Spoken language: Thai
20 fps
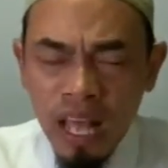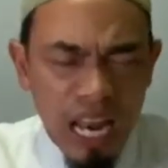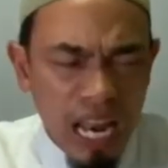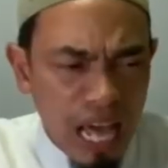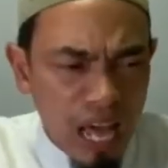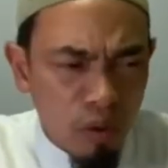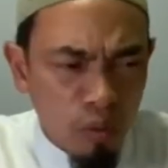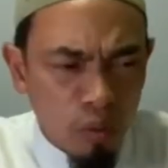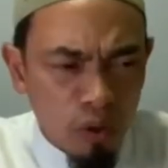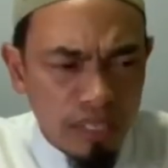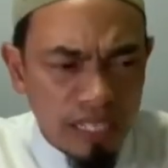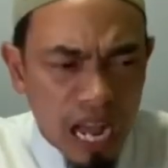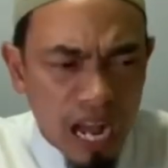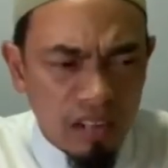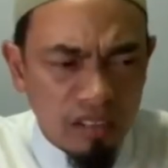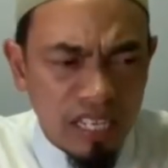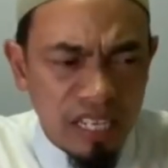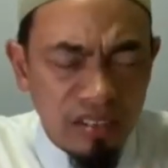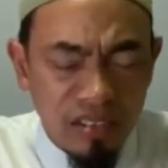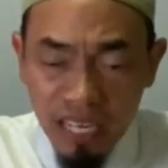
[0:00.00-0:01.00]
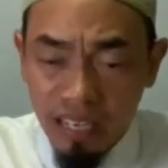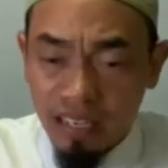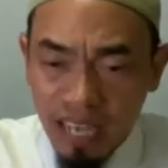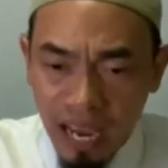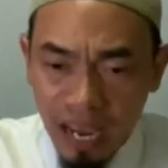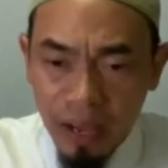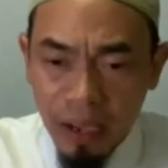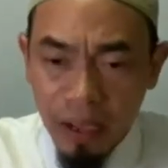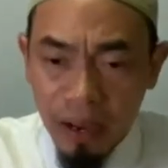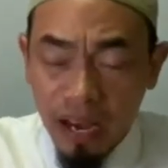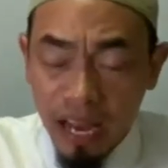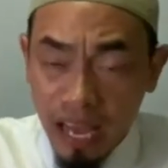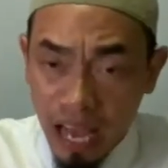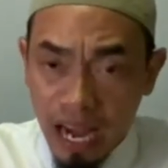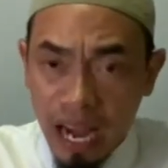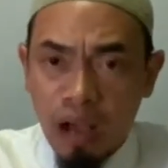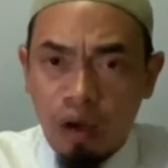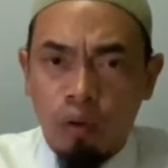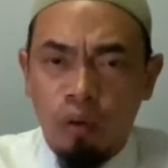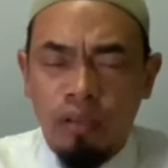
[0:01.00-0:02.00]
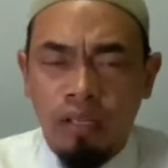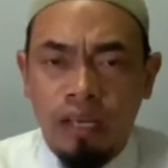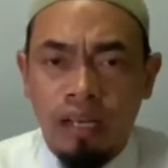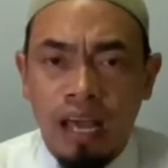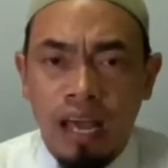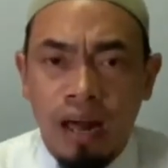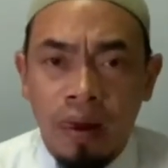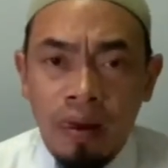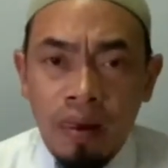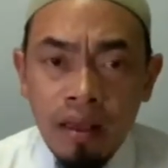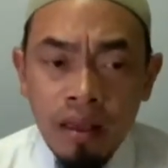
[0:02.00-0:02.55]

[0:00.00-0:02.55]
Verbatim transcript: และหนทางที่ยิ่งใหญ่ในอนาคตข้างหน้า